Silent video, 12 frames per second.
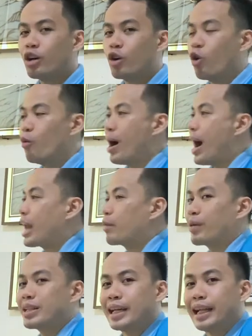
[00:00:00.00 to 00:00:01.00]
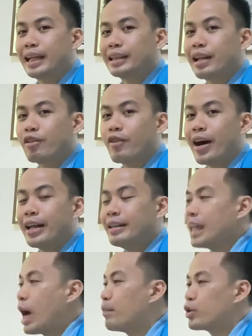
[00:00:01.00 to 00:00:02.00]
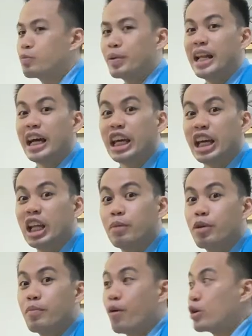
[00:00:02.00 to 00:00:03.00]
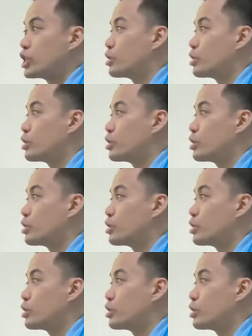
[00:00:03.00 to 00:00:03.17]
humaharap ka sa electric fan tapos pinanginginig mo yung boses